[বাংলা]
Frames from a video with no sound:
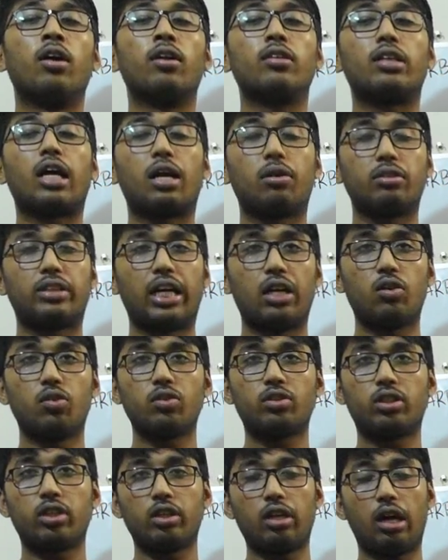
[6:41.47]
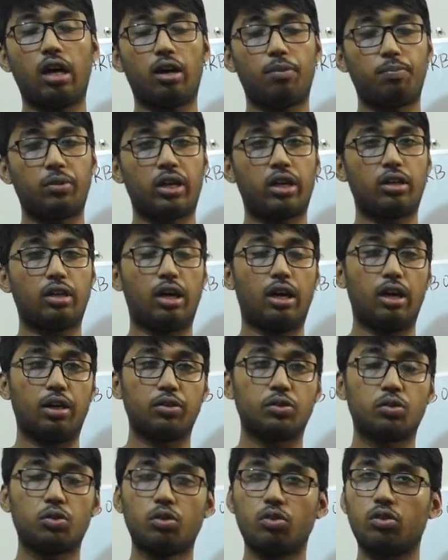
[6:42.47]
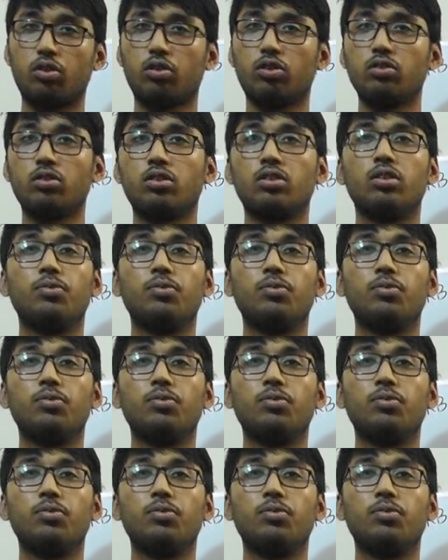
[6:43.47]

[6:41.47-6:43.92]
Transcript: তার দেন হচ্ছে আপনার সুক্রোজ